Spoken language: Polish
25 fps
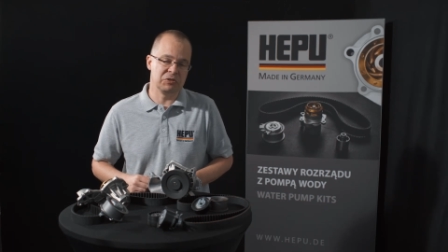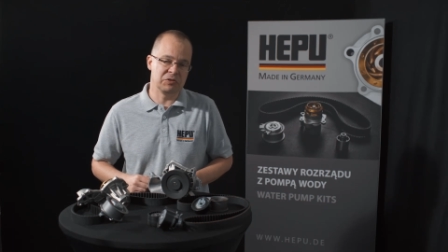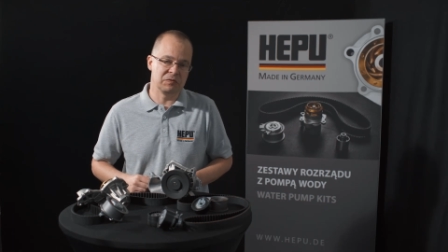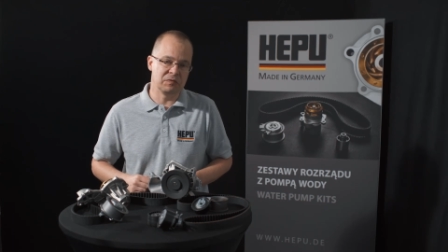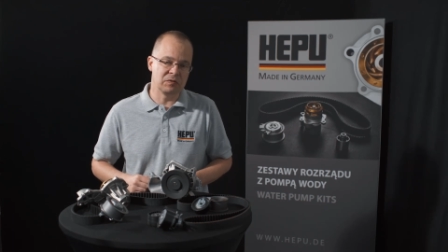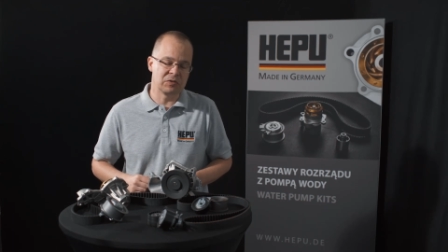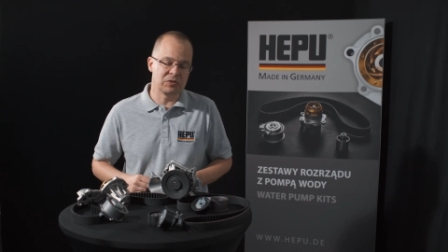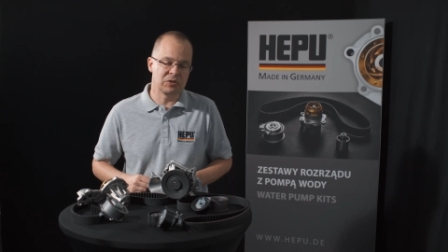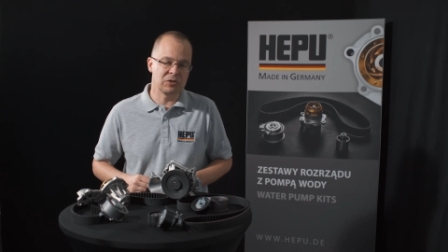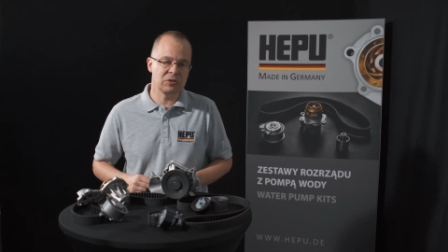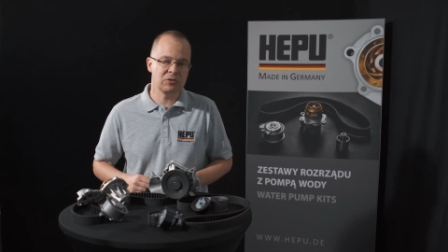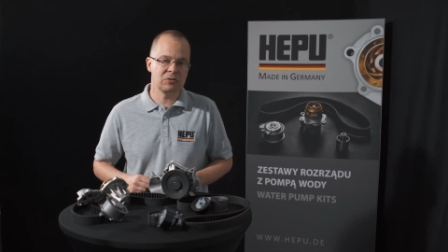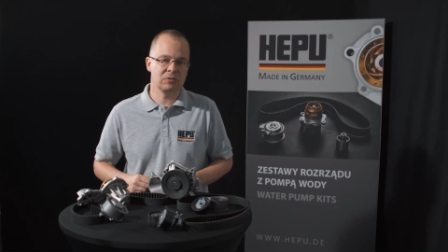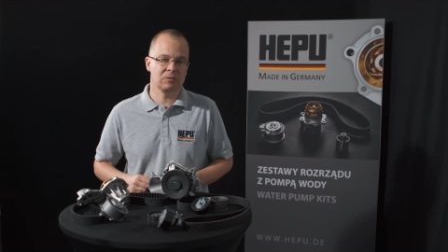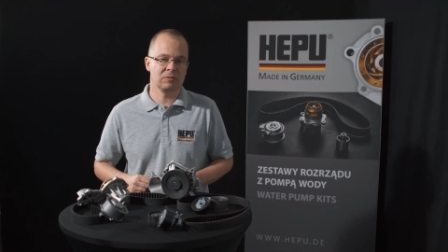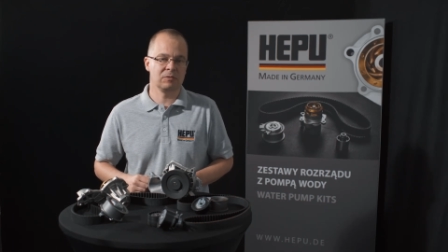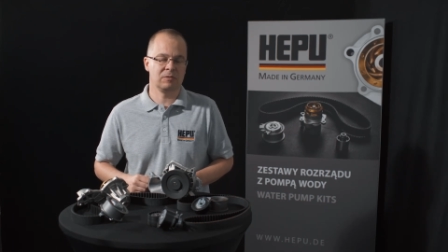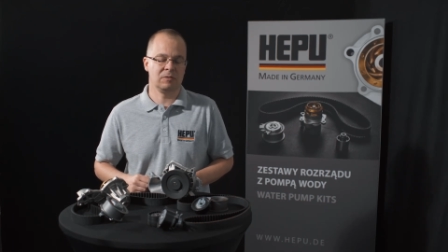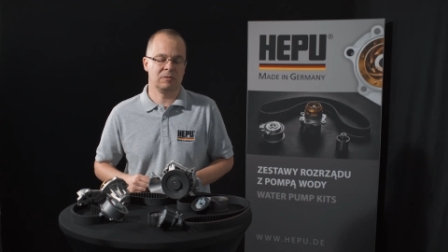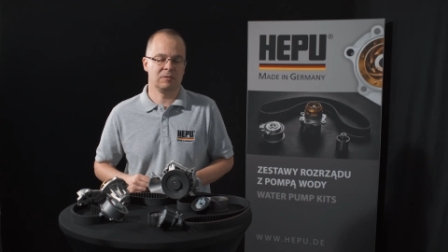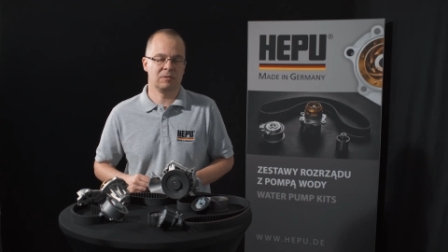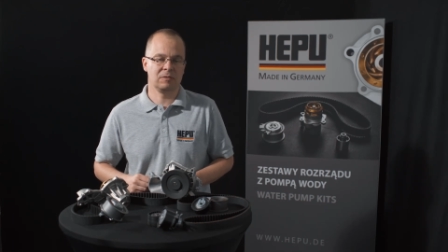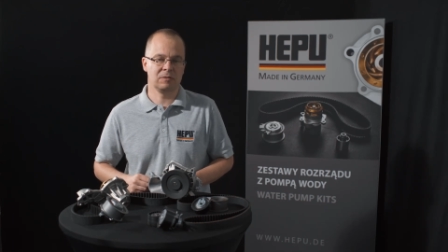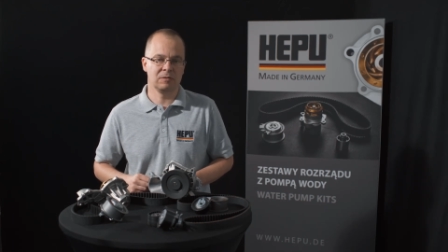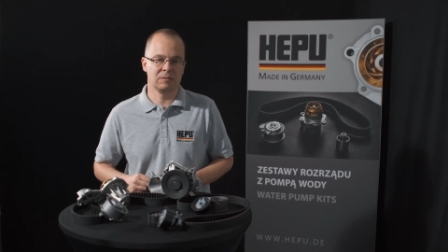
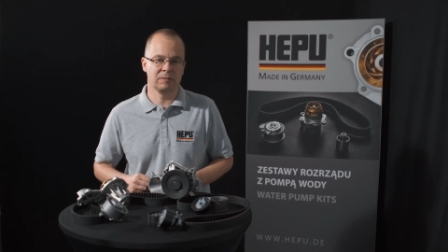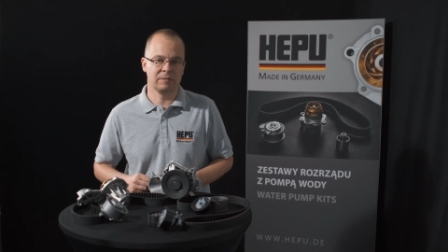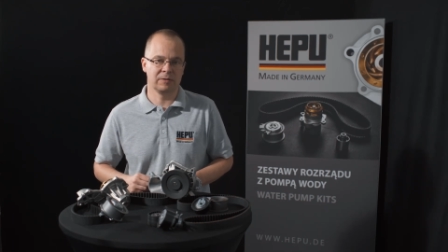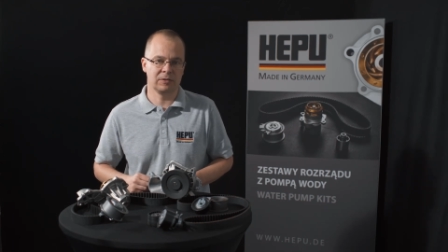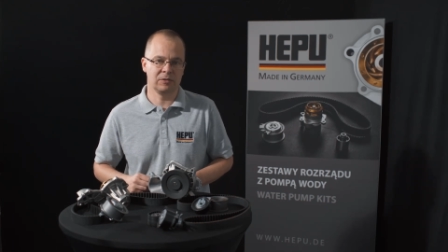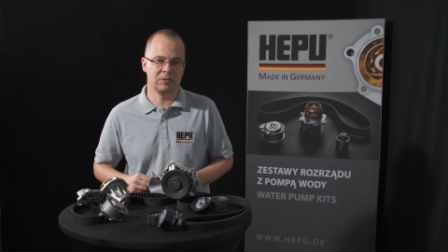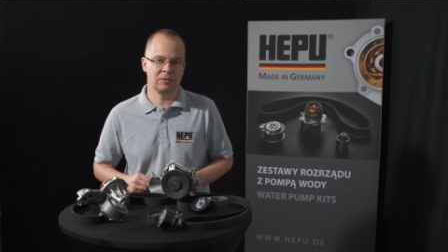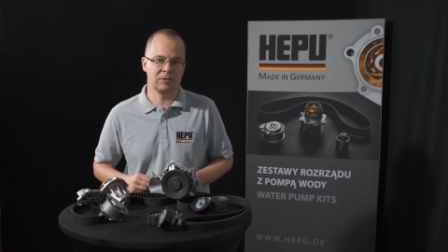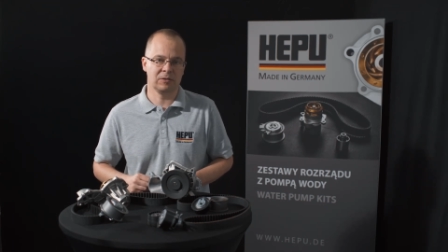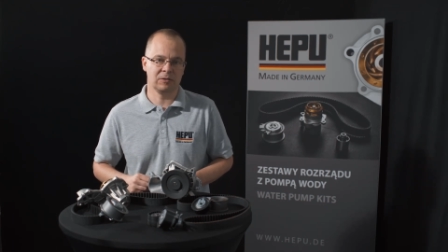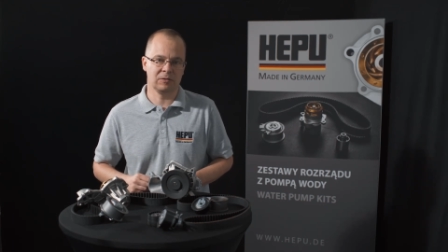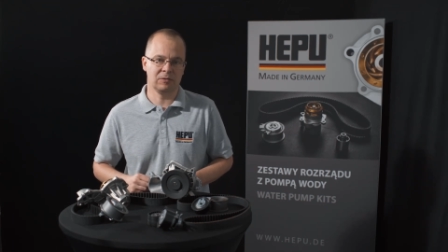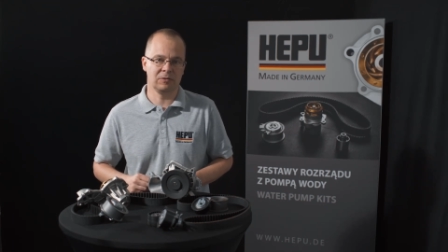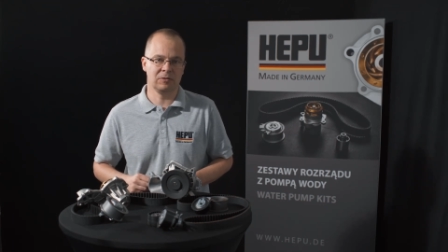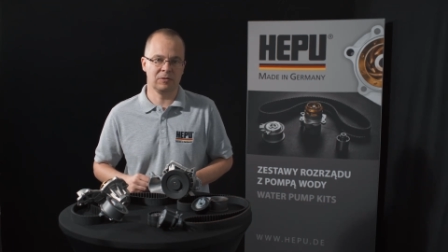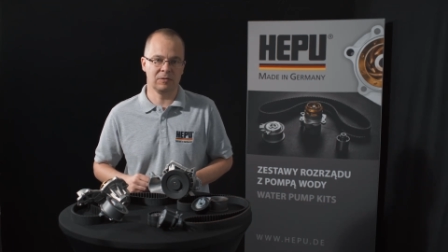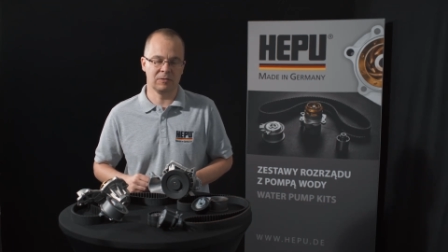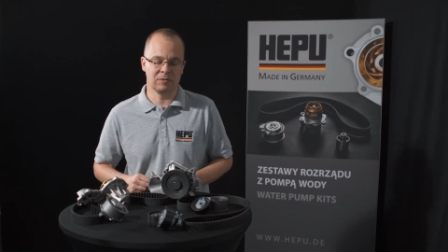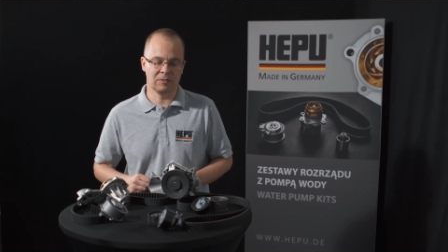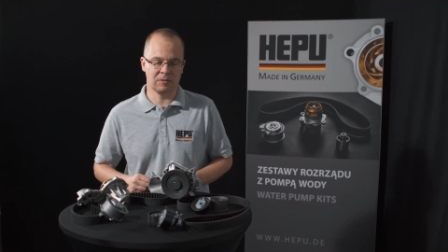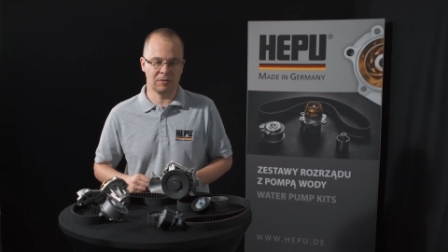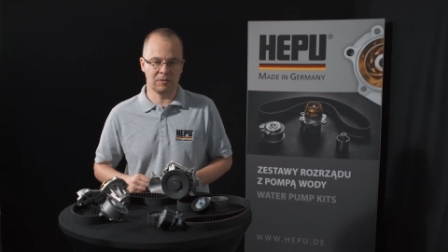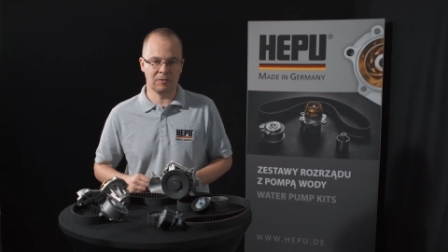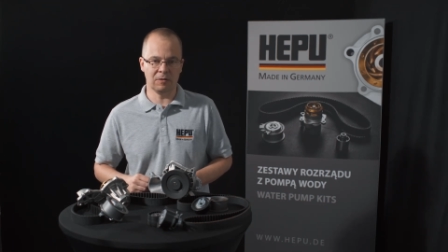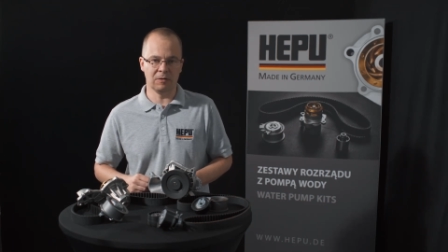90-120
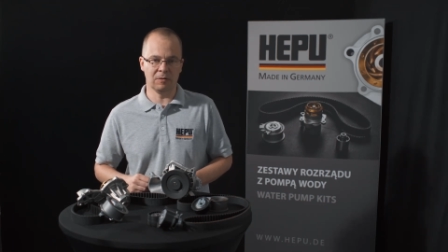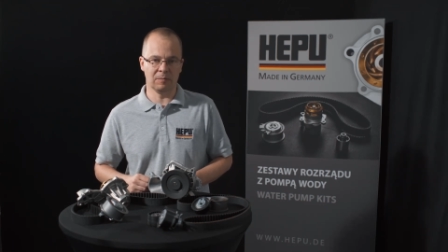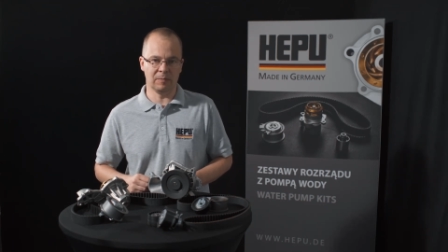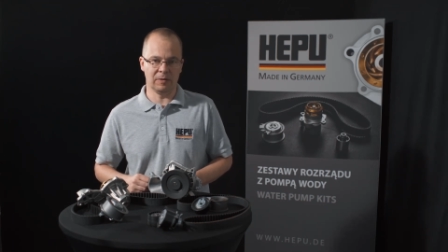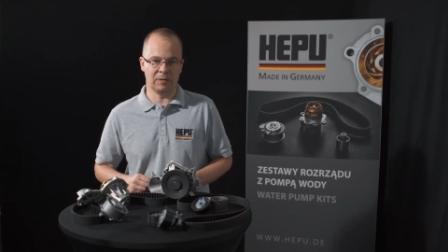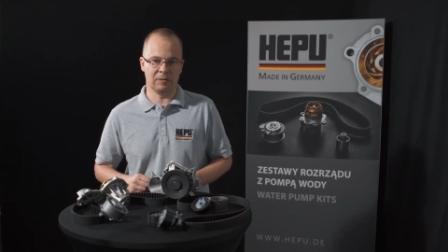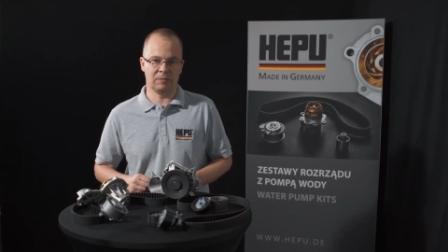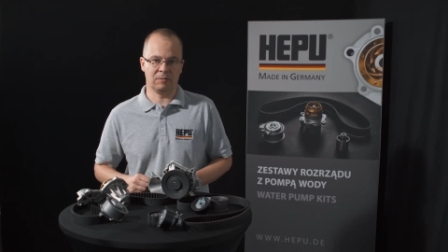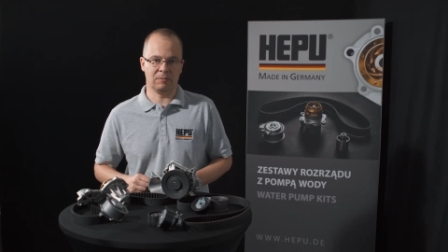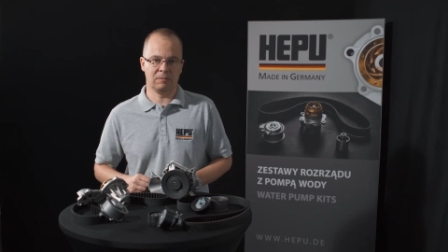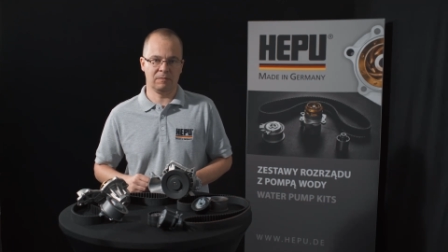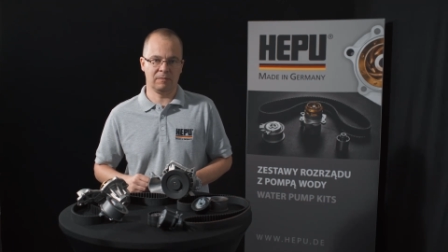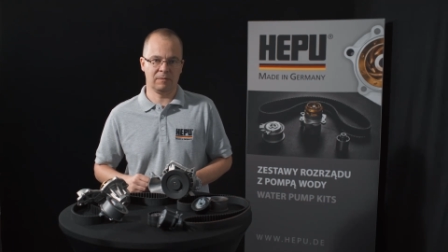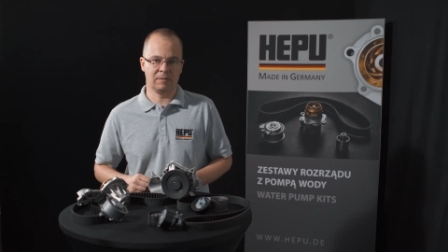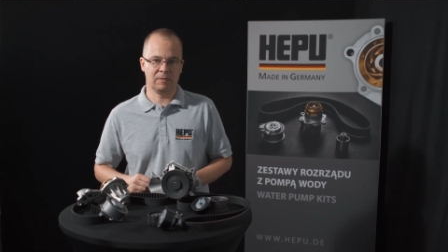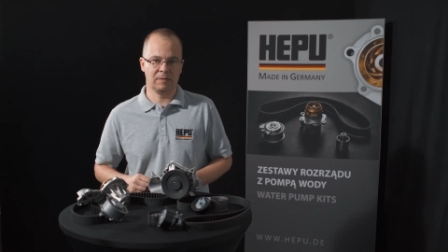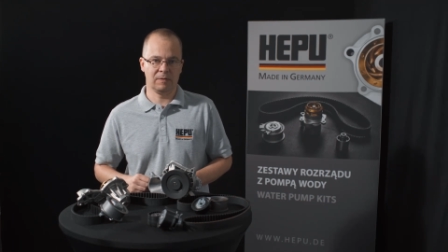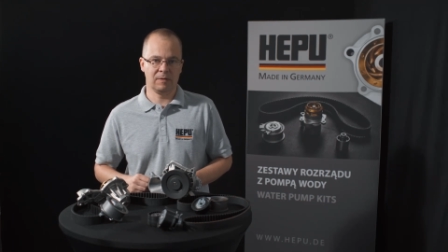tysięcy kilometrów.